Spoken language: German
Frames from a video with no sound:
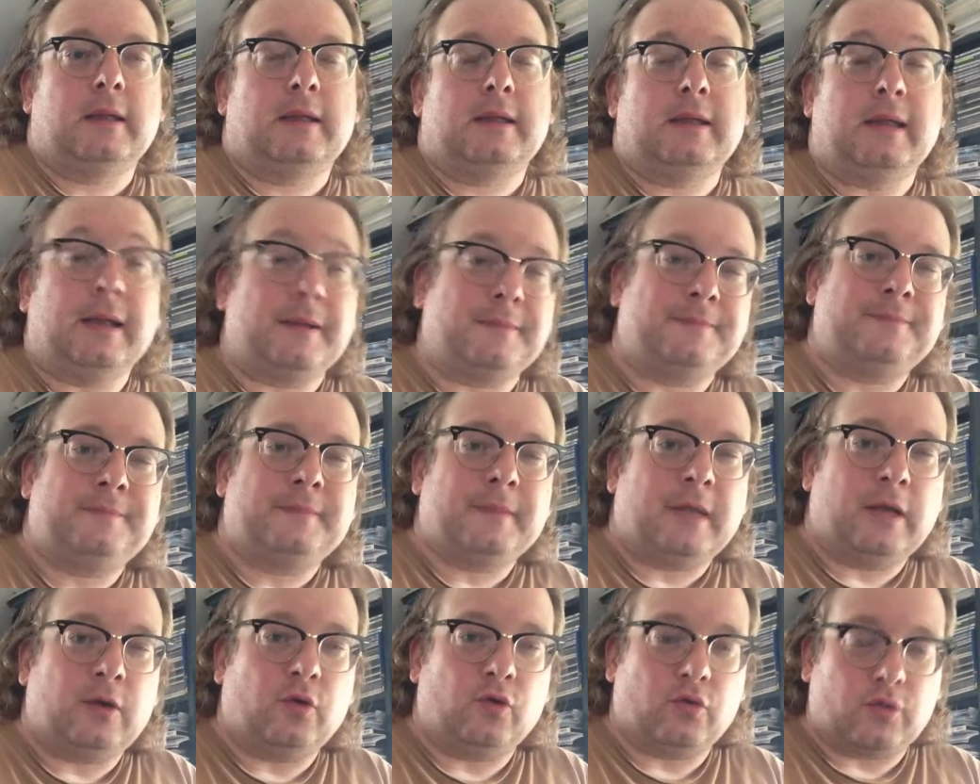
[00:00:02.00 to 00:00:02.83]
Ja,
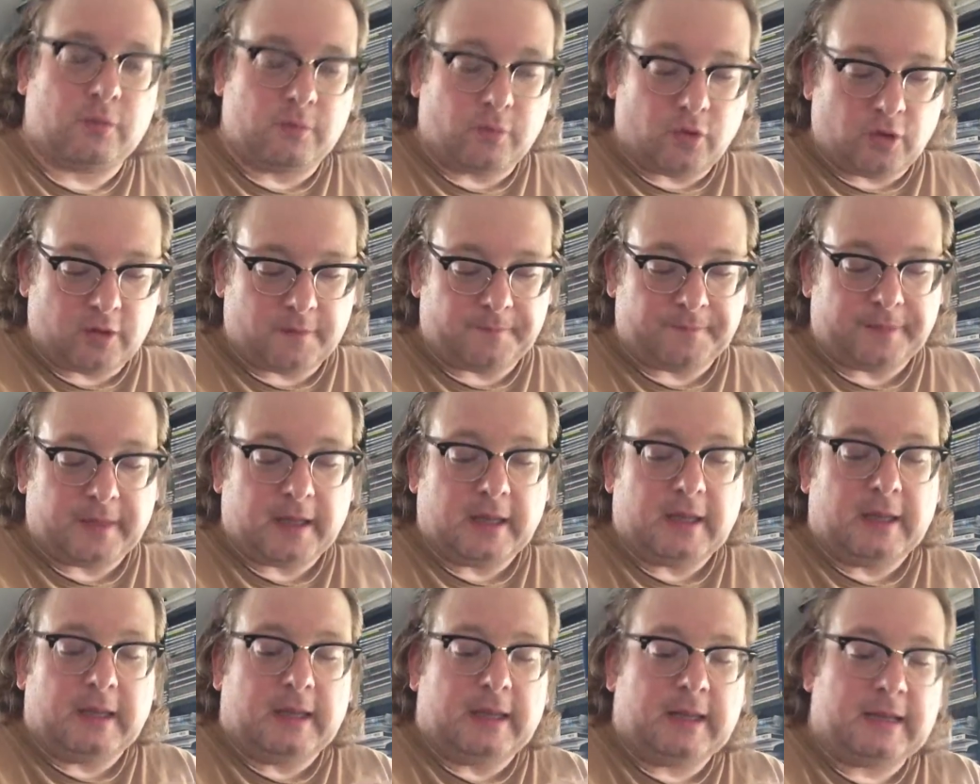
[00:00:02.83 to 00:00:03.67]
hallo, guten Morgen.
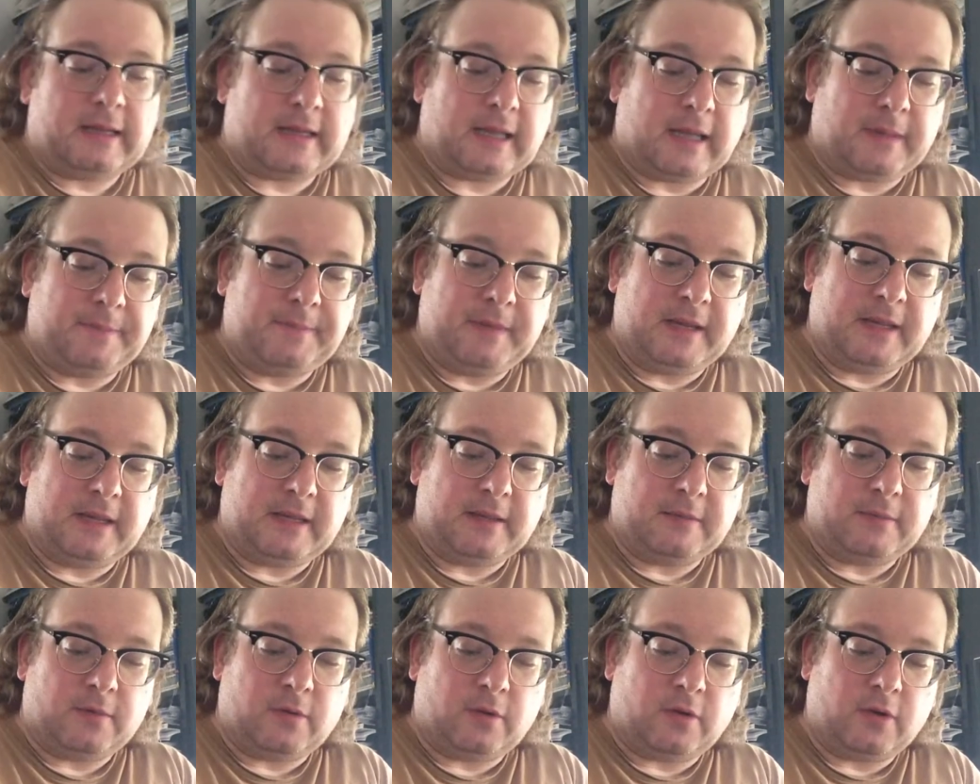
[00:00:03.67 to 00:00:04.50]
Ich habe
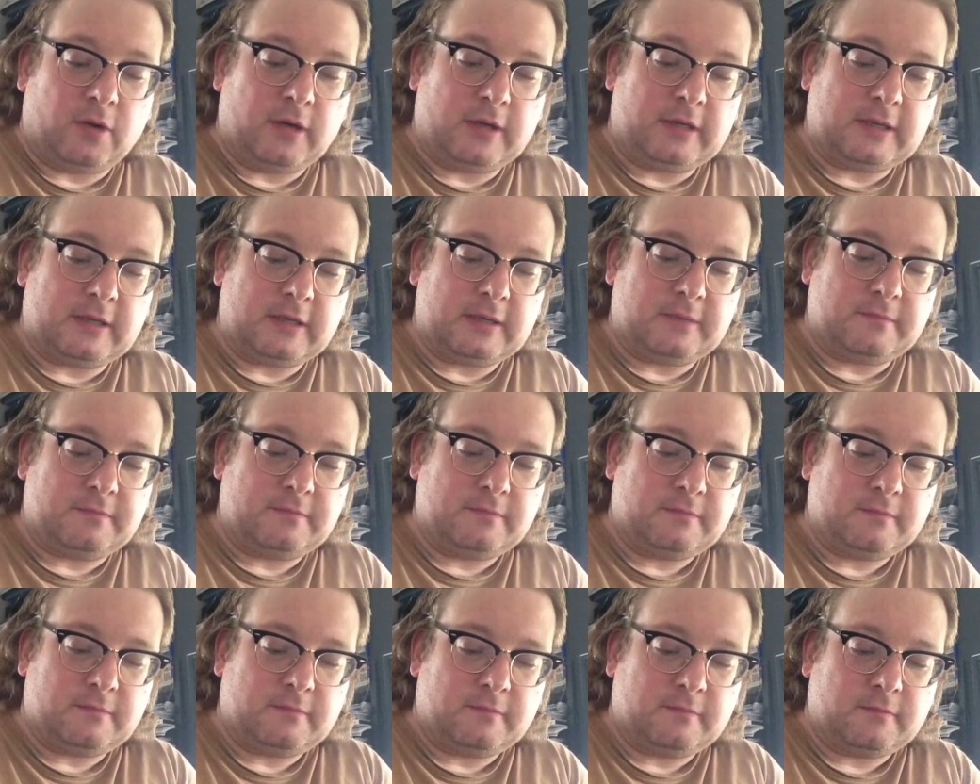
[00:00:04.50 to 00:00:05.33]
mir heute
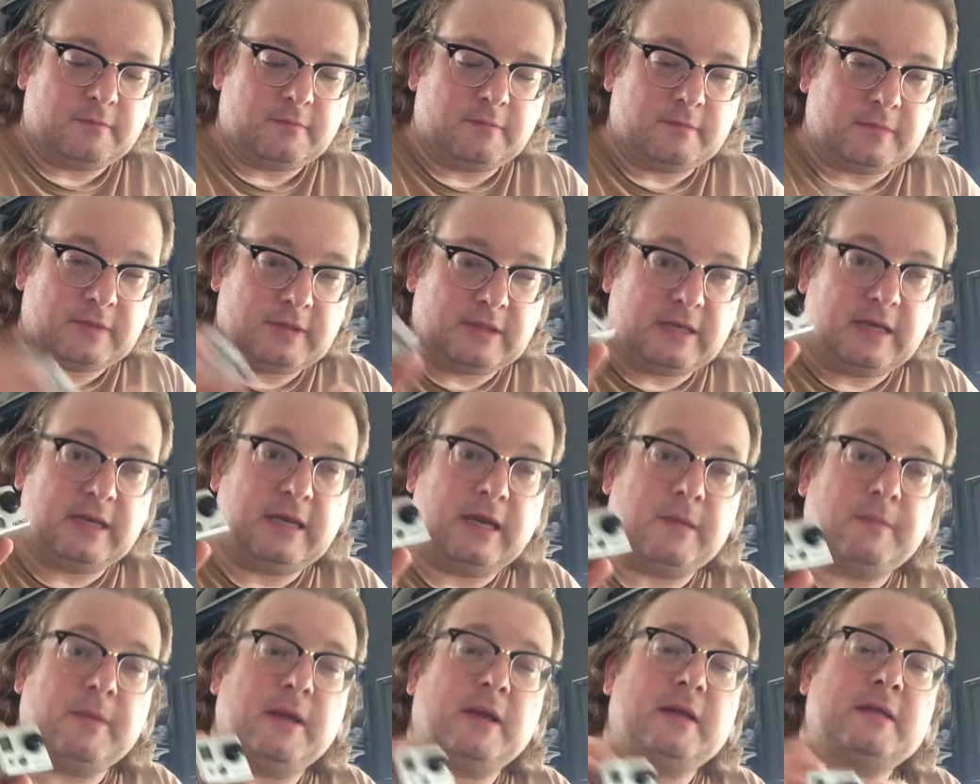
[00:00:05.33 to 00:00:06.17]
die
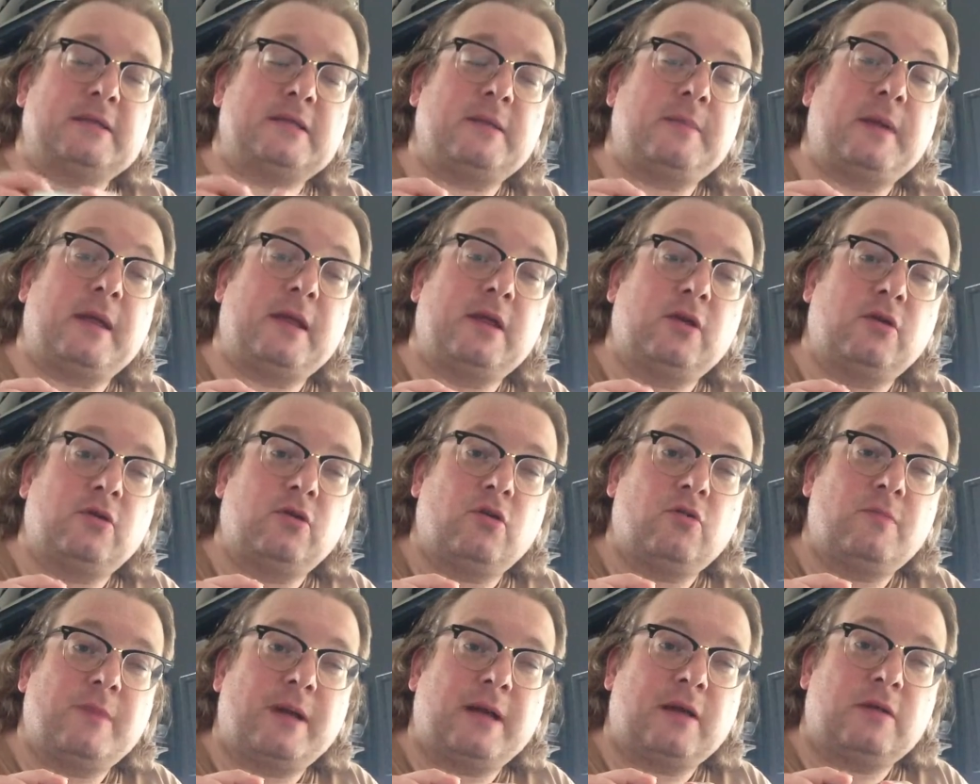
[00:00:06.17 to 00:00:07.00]
Thema, das Thema
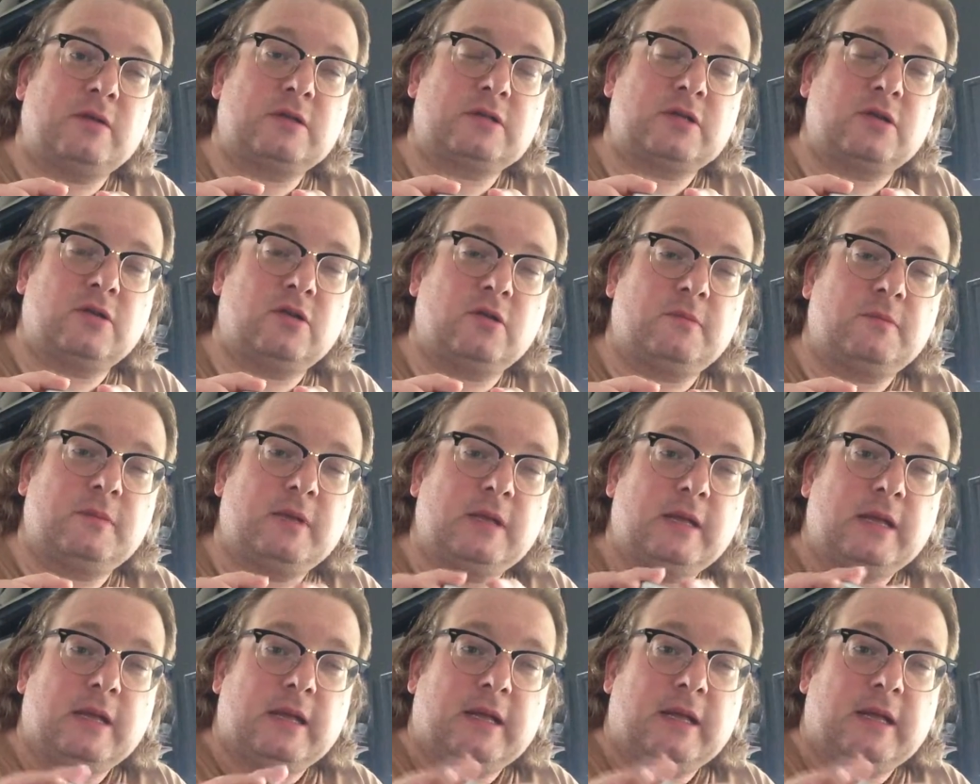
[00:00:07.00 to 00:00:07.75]
Hero mal rausgenommen.